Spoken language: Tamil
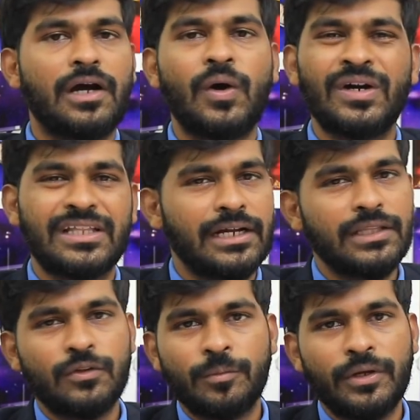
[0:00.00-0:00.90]
அவங்க
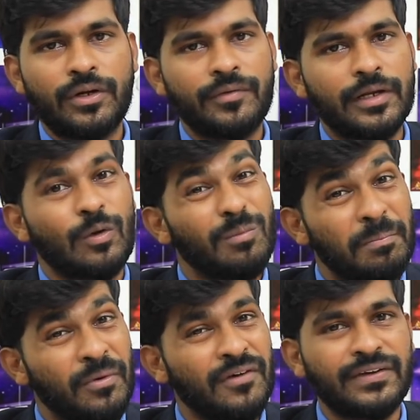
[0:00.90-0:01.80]
தாங்க இந்த துபையோட விக்கெட் ரொம்ப
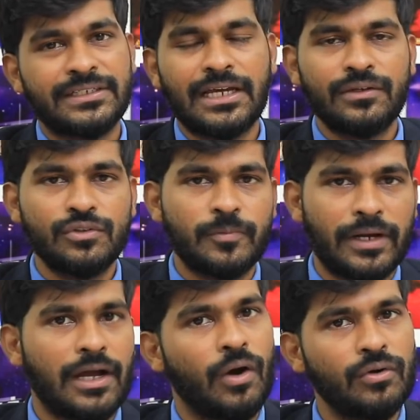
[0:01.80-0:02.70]
பர்ஃபெக்டாக யூஸ்
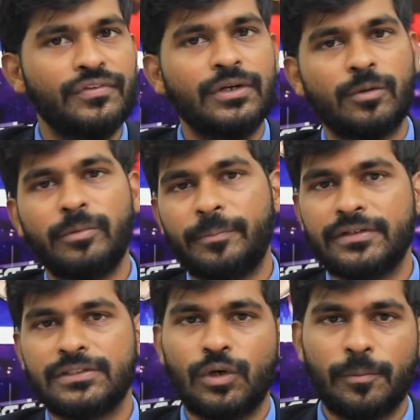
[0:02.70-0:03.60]
பண்ணாங்க அவுட் ஃபீல்டு ரொம்ப
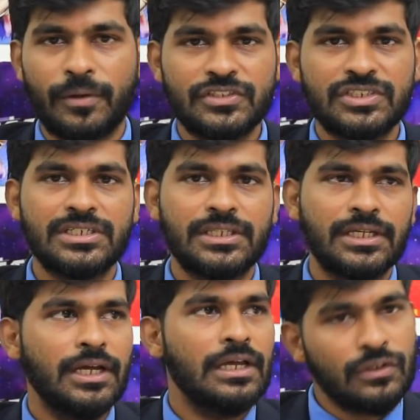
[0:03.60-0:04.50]
பெருசு ஒரு பக்கம் சின்னது